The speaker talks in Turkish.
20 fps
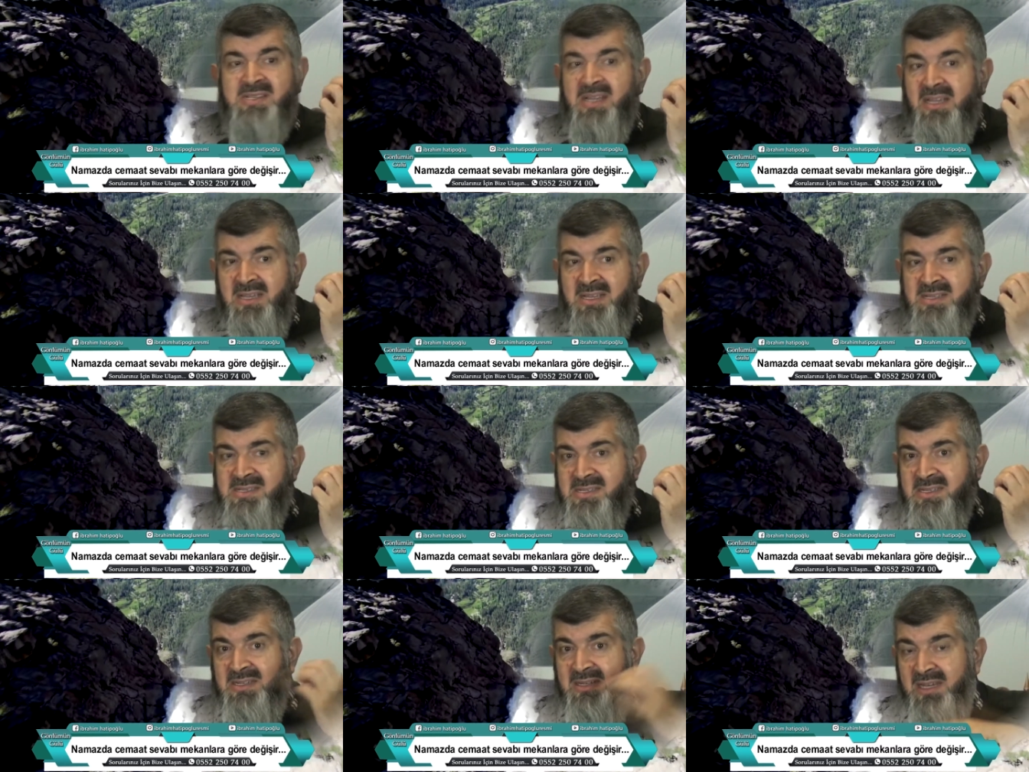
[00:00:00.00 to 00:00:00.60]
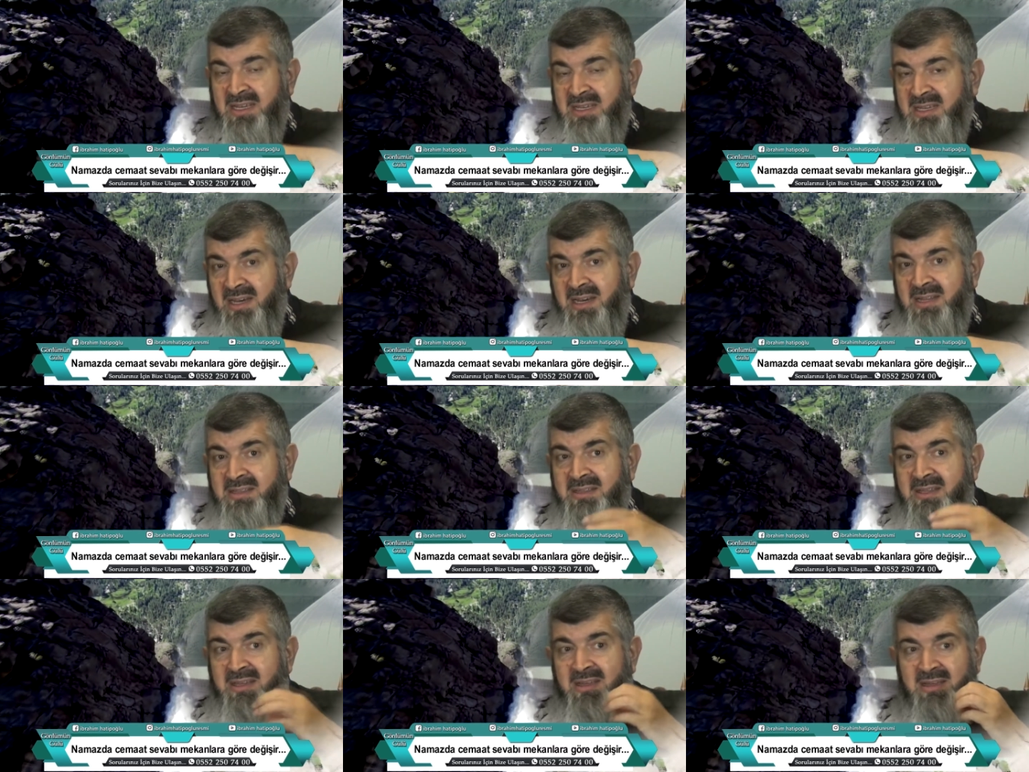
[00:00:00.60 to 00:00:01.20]
sayısı,
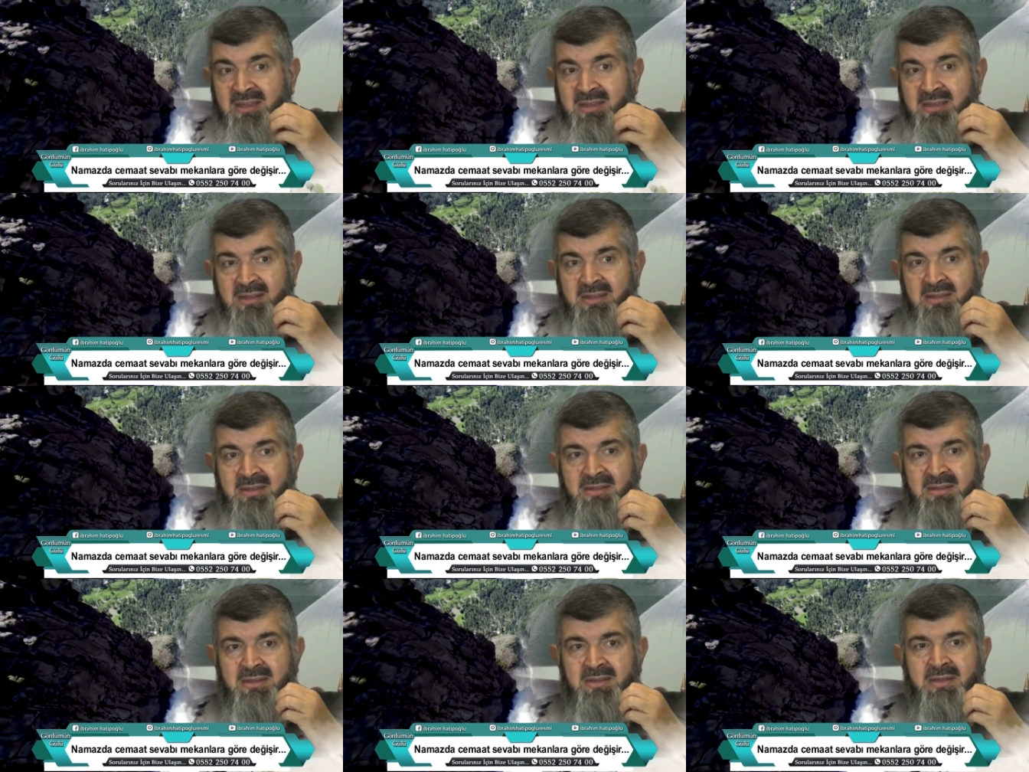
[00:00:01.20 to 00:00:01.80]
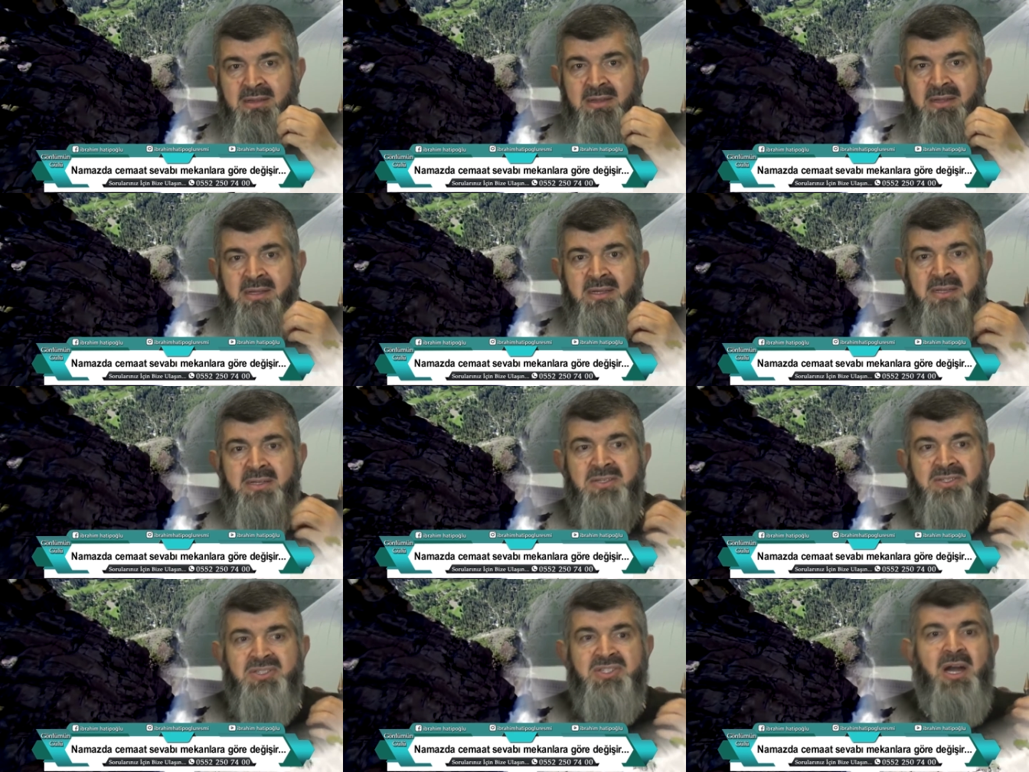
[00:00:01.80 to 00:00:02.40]
rekati,
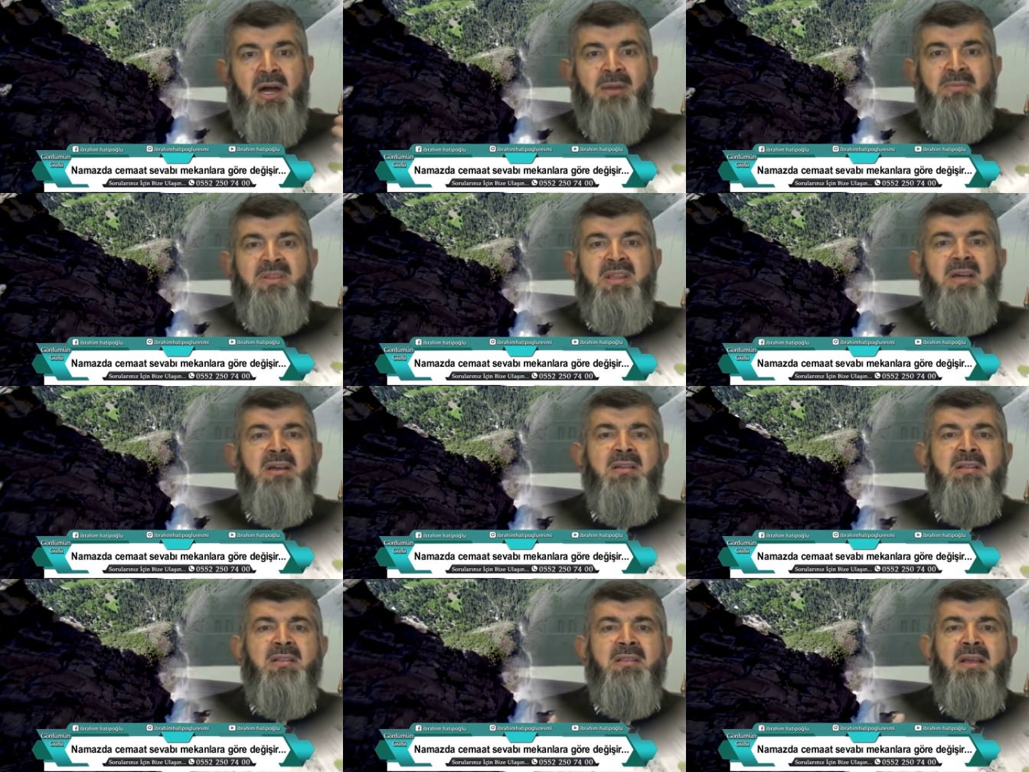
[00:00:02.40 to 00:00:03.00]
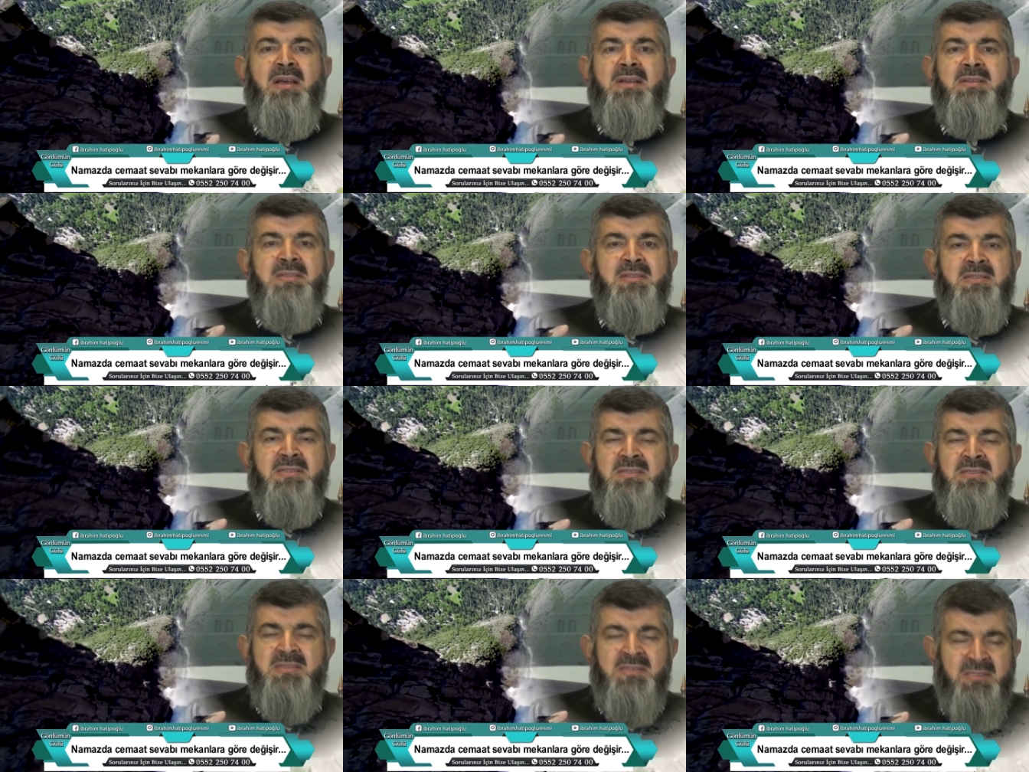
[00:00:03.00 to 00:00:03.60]
camide kılınan
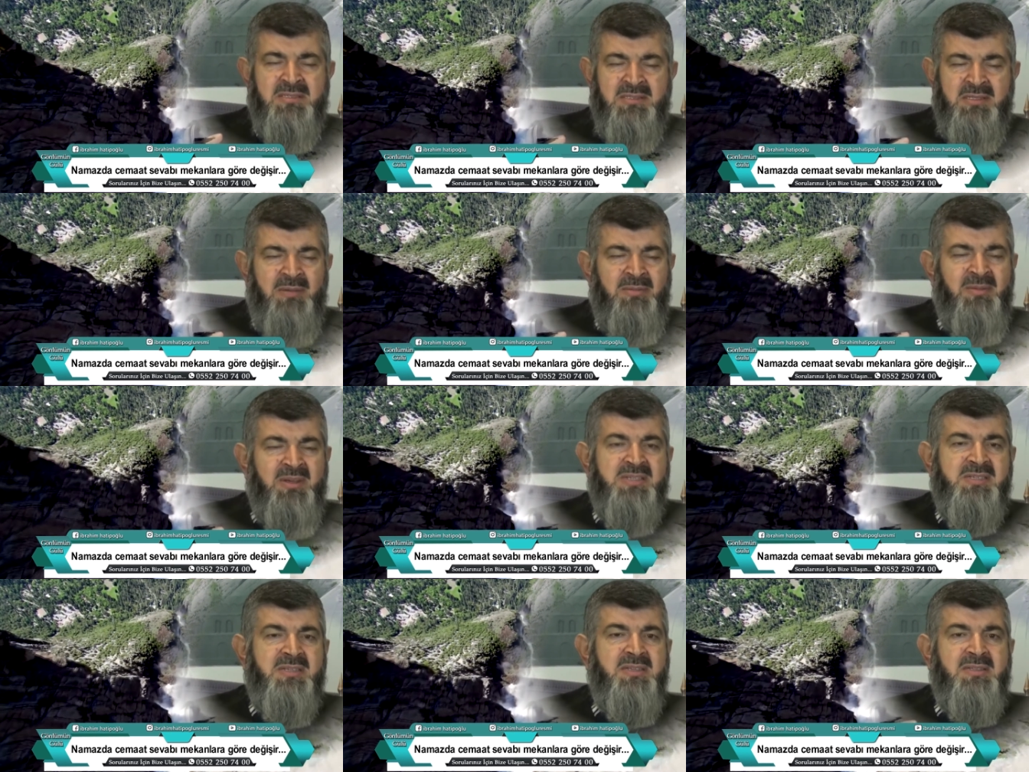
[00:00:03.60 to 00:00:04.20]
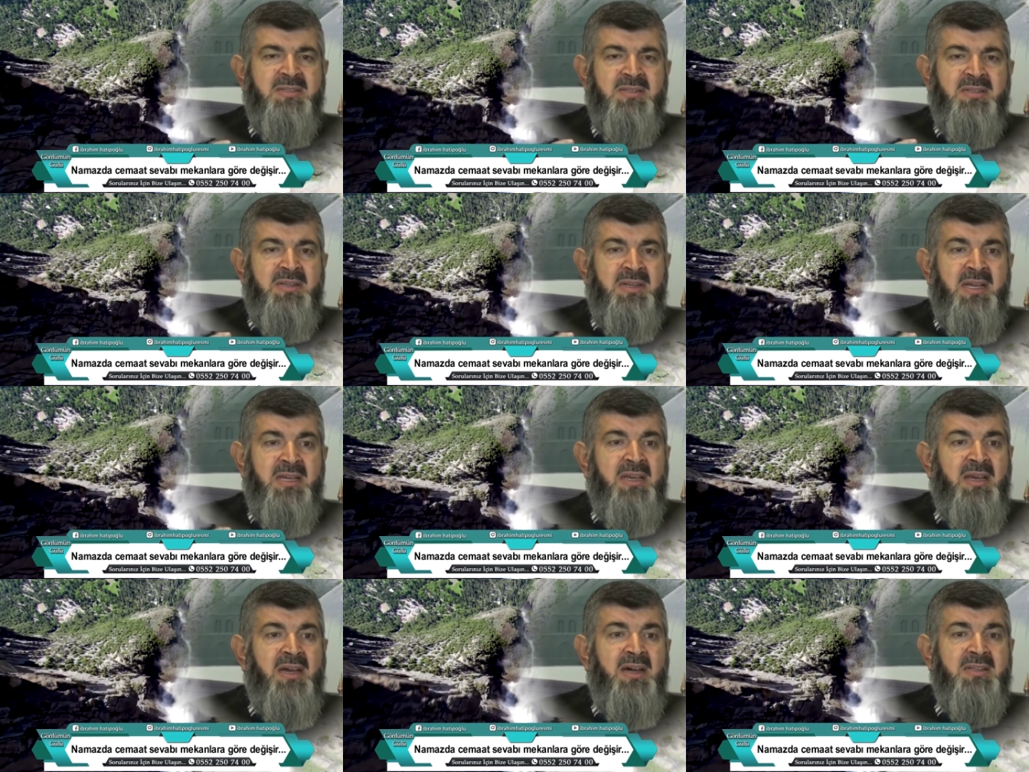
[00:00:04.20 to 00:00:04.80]
namazın
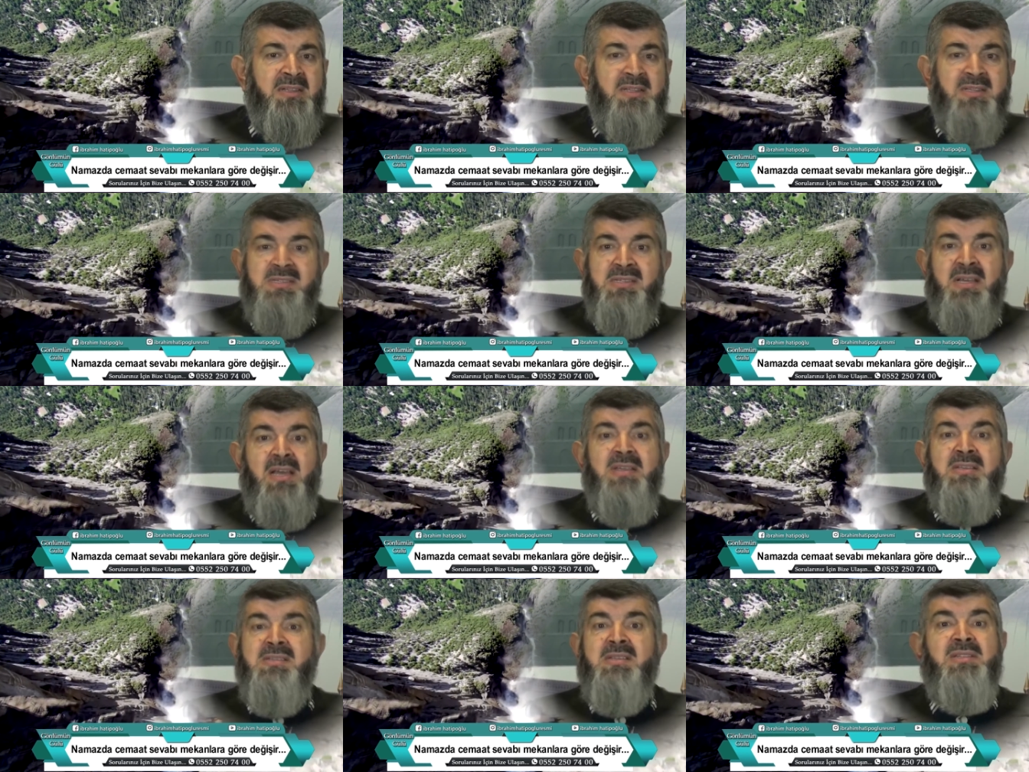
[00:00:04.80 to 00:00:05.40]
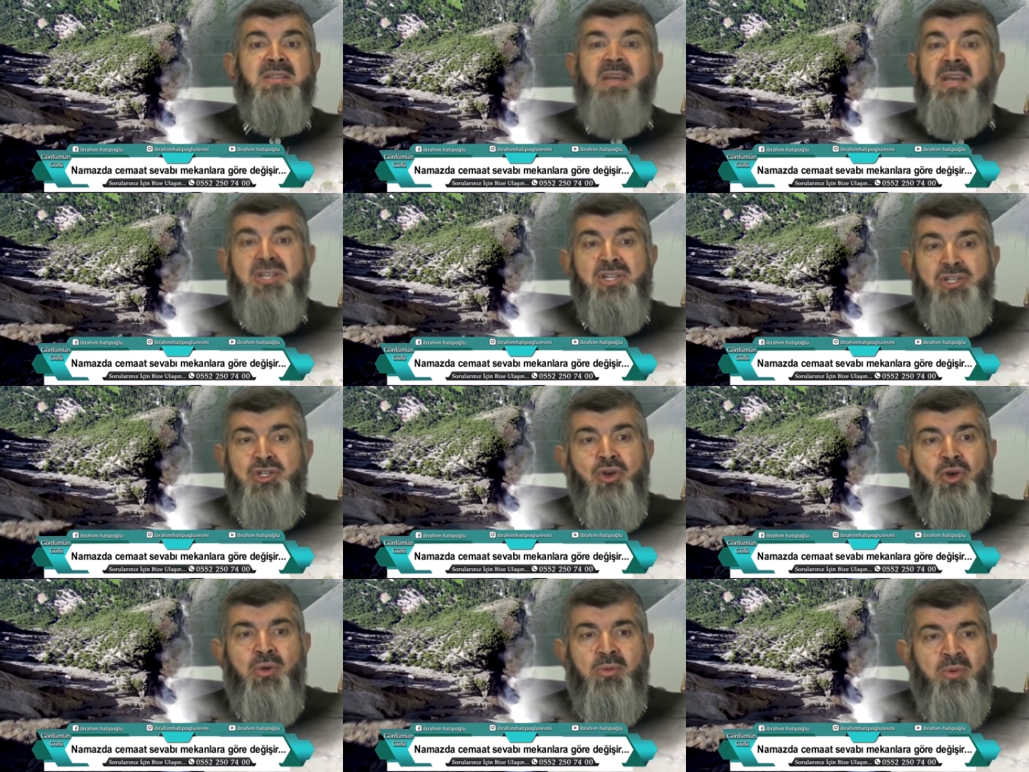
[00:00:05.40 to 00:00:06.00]
rekati sayısı
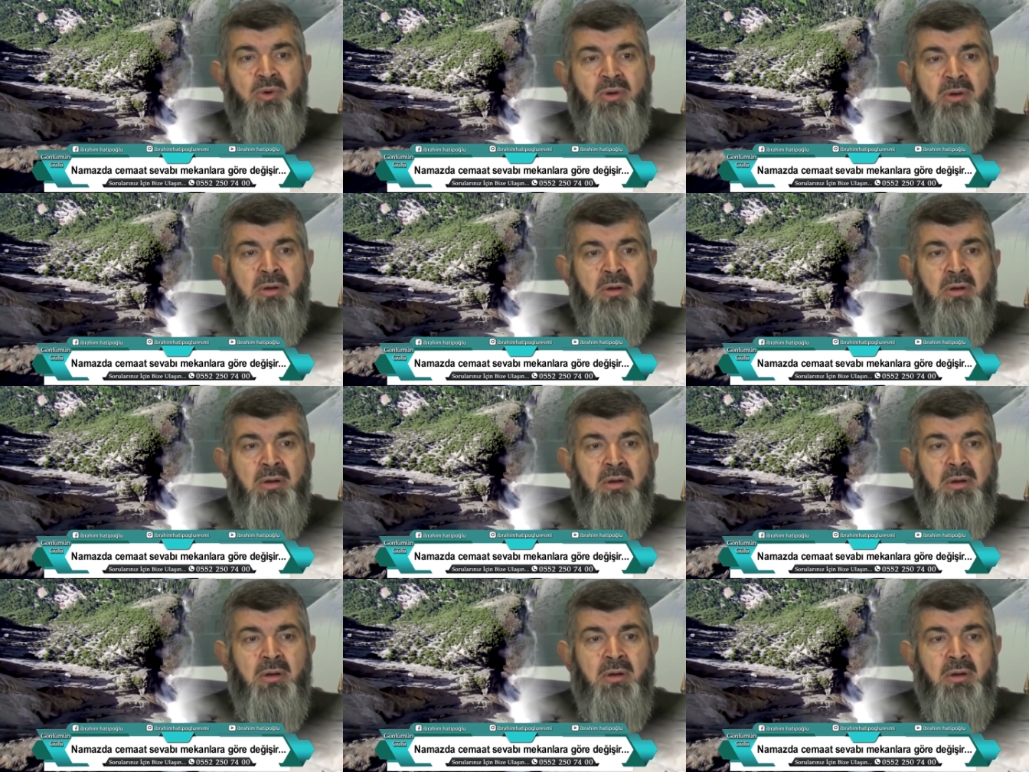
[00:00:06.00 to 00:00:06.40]
değişiyor mu?